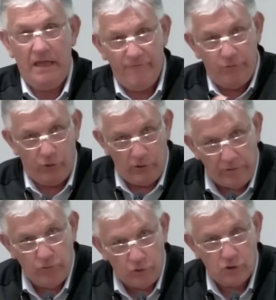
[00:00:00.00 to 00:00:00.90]
et,
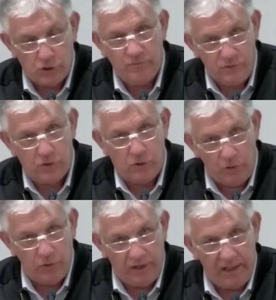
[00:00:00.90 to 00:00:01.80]
et toutes choses vous
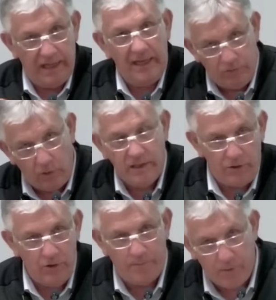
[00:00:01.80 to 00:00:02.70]
seront données. Et donc il y
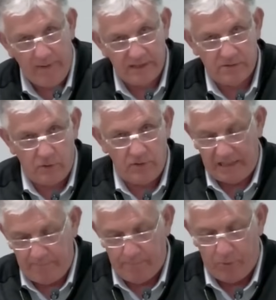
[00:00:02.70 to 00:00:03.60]
a une promesse. Donc il y
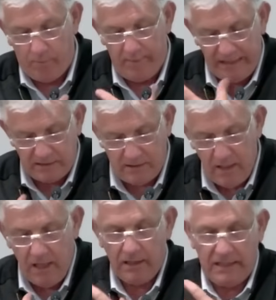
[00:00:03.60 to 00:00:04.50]
a des promesses
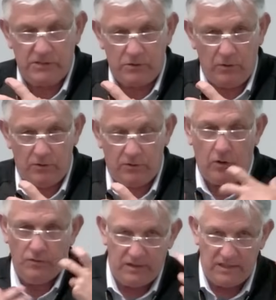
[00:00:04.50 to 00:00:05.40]
qui sont
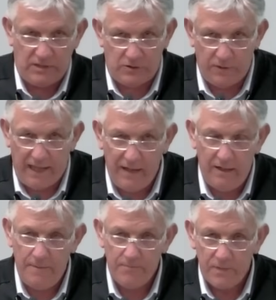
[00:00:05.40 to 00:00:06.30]

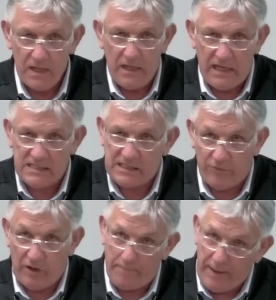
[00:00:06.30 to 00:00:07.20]
conditionnelles et ça
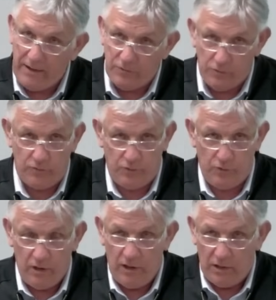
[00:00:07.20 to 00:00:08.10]
vaut la peine
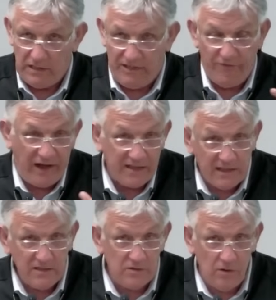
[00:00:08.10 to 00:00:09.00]
de, faire
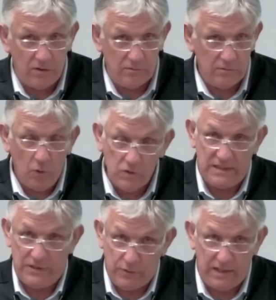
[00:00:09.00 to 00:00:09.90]
attention. Oh,
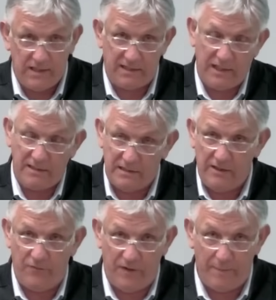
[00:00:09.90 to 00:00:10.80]
si tu étais
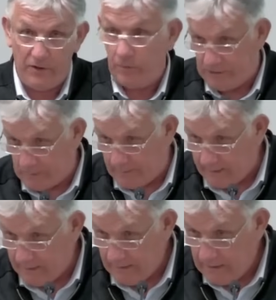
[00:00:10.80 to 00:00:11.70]
attentif à mes commandements,